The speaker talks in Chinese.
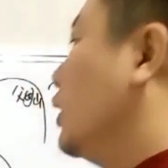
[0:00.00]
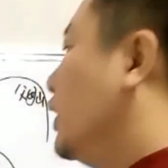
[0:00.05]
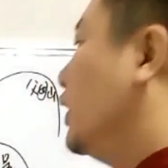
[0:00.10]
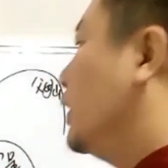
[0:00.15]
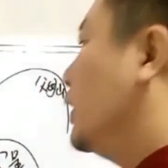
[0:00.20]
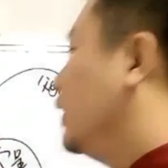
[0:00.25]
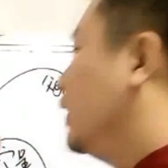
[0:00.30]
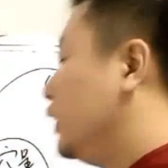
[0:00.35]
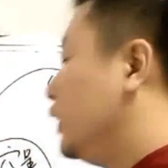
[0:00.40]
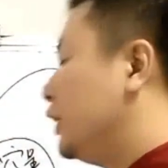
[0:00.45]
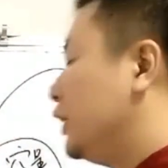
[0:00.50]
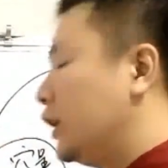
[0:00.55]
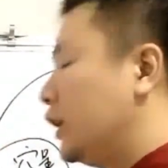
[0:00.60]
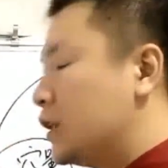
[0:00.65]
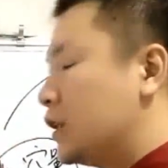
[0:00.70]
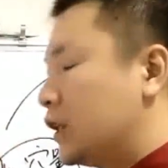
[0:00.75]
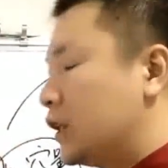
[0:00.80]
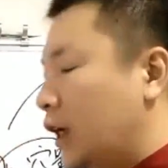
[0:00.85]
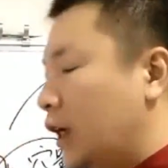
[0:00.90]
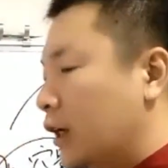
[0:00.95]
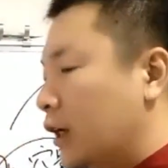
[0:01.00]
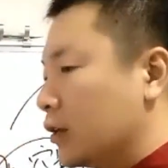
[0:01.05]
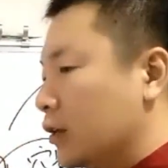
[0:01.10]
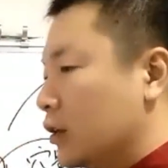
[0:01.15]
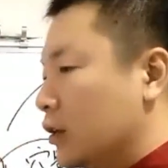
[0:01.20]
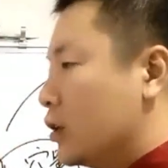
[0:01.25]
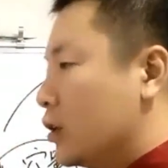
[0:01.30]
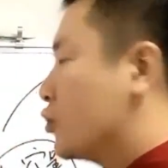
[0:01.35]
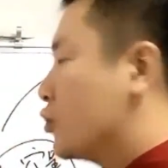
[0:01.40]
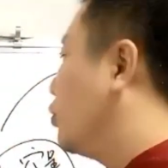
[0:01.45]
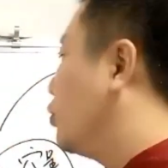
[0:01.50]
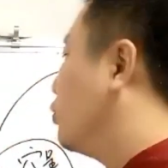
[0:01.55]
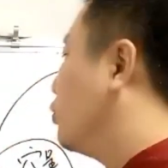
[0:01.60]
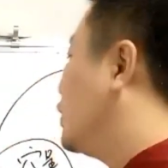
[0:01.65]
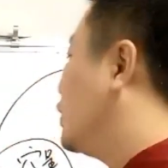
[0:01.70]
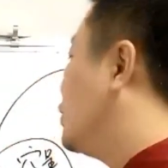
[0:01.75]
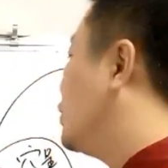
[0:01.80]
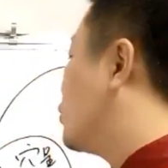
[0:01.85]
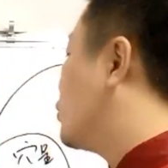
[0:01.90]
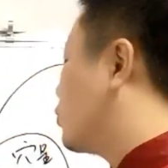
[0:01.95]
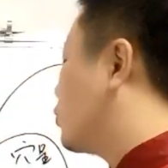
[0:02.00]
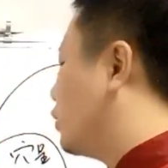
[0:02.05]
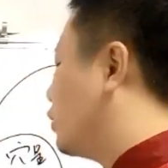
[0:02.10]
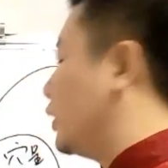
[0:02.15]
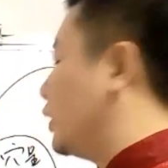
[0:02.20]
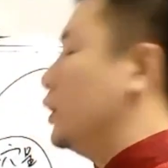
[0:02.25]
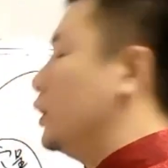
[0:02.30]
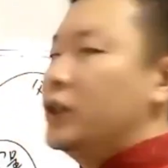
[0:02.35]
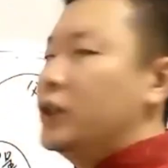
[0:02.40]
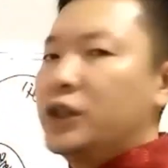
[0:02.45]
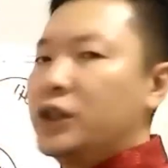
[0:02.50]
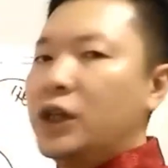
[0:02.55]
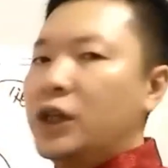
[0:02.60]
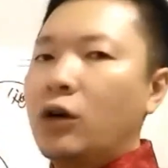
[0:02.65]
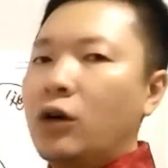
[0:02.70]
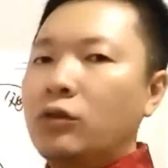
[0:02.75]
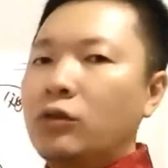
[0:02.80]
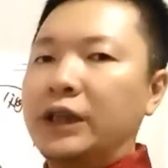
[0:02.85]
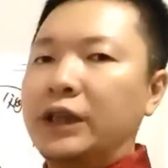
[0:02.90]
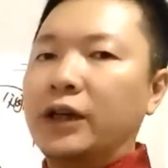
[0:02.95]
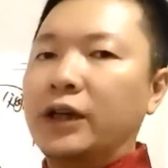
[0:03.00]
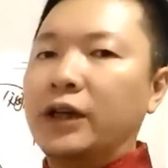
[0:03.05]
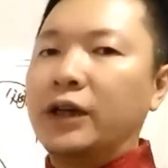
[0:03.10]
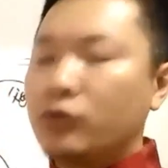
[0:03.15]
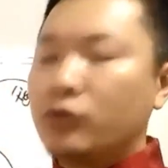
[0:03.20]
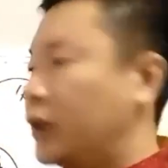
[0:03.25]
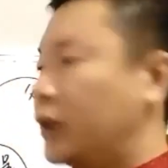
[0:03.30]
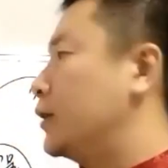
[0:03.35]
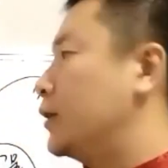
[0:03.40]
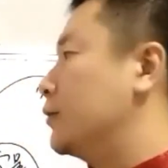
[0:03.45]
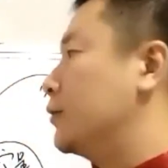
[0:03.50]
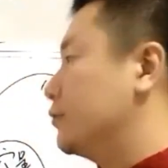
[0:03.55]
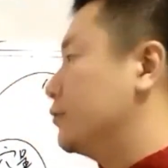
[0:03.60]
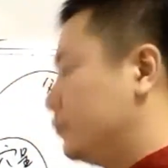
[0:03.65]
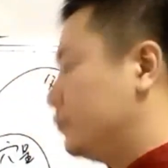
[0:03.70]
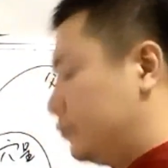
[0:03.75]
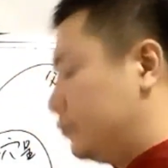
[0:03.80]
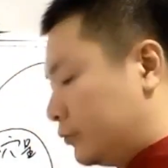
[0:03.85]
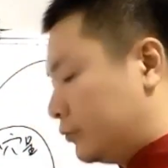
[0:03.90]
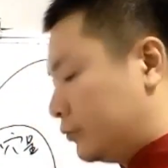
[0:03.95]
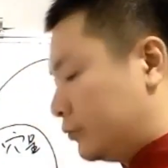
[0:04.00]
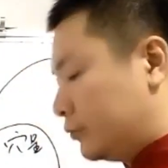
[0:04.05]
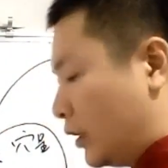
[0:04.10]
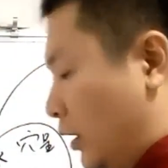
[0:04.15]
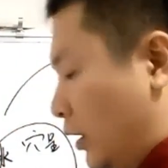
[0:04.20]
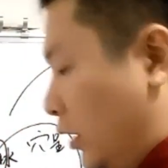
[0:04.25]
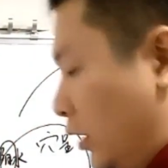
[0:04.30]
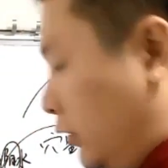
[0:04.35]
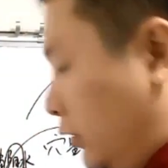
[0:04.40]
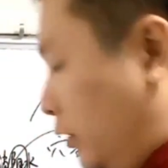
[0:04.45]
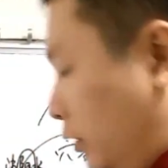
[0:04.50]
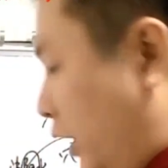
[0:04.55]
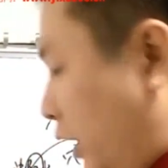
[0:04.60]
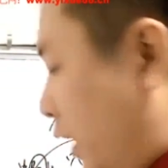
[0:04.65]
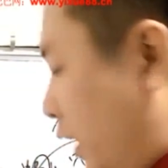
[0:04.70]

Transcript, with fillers: 立阴象，收阴水，消阳水。第二